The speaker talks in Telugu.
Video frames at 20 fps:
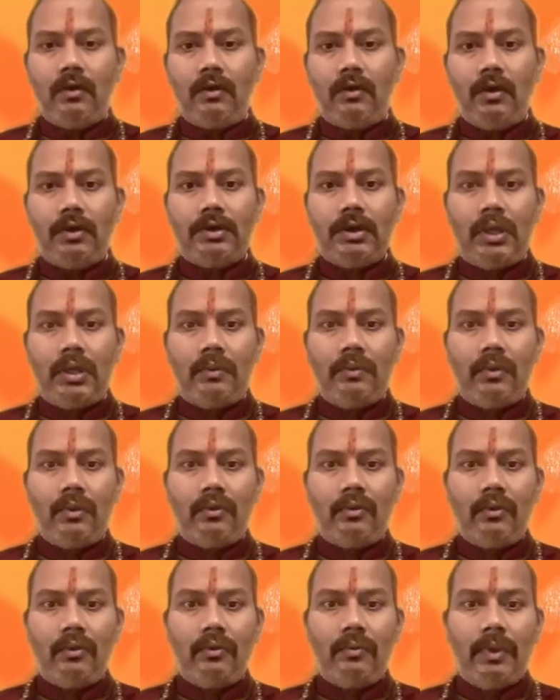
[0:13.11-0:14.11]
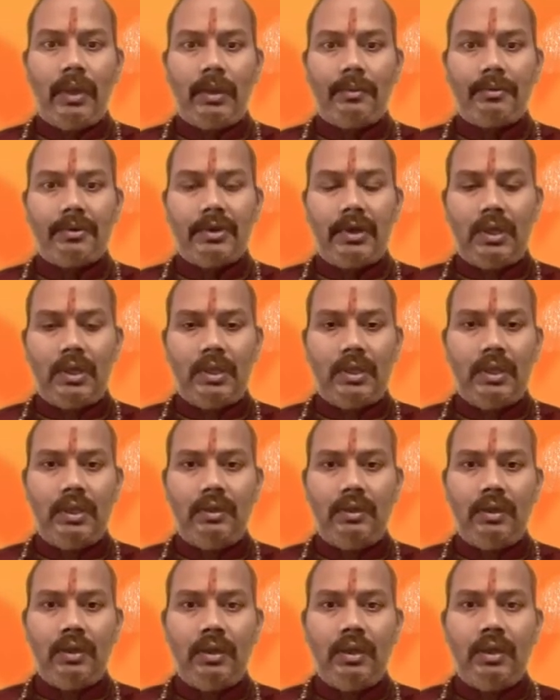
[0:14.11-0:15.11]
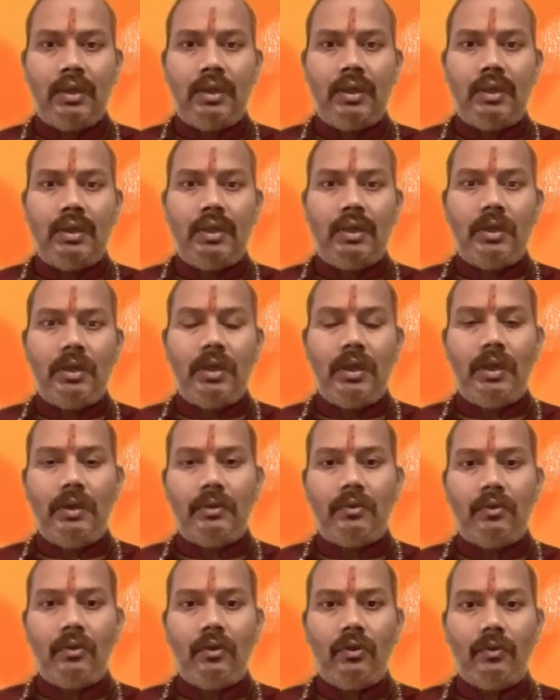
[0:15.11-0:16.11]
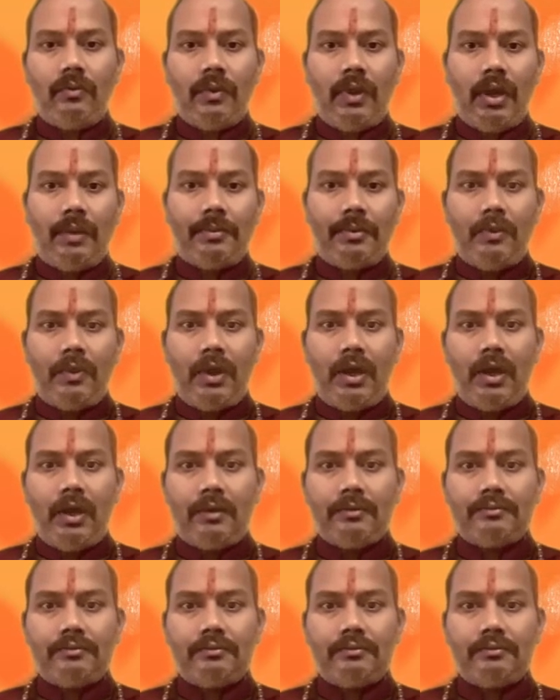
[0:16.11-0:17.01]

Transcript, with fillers: గోచారంలో గురువు మార్పు జరిగింది ఈ గురువు మార్పు వల్ల